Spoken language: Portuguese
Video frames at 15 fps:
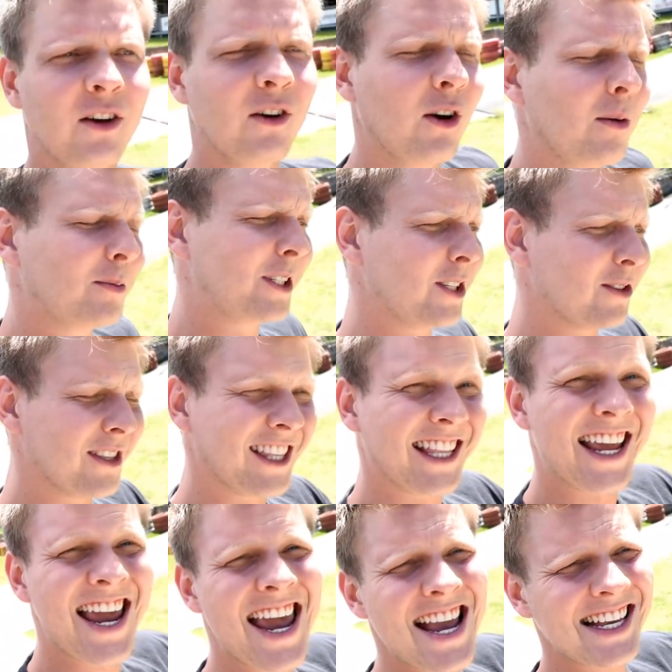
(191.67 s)
E eu não preciso
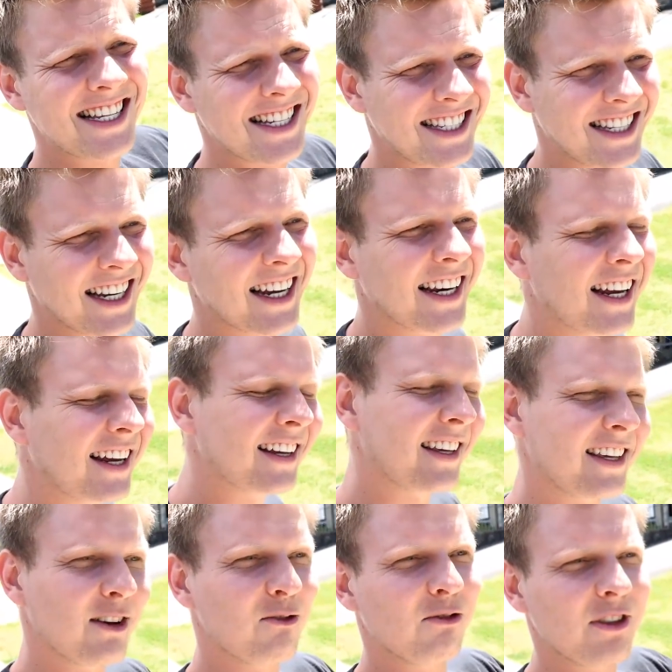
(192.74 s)
nem dizer, né,
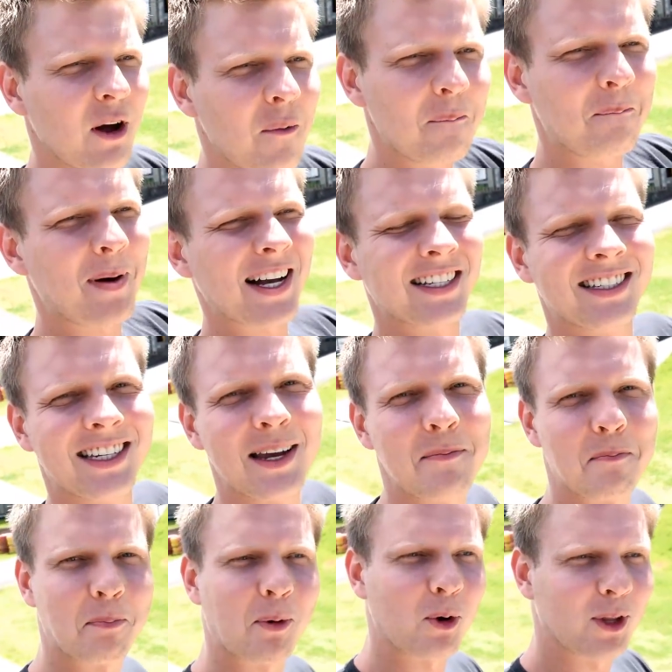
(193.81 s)
que eu não passei
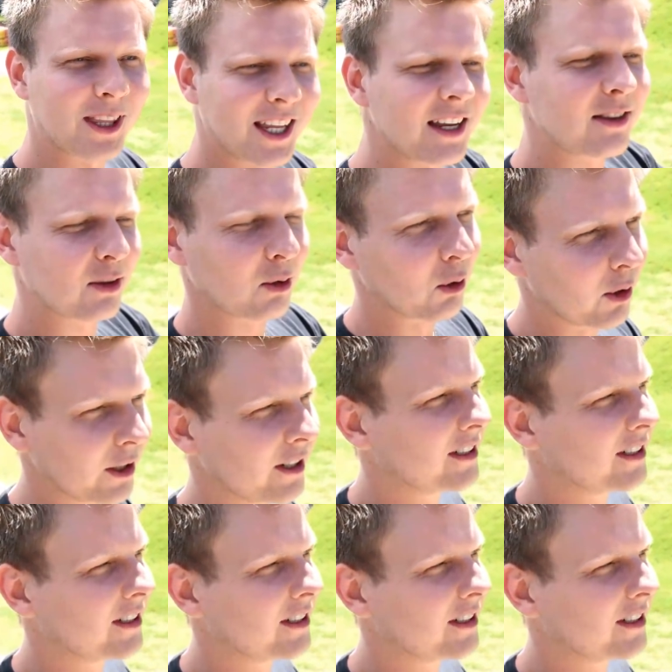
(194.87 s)
protetor.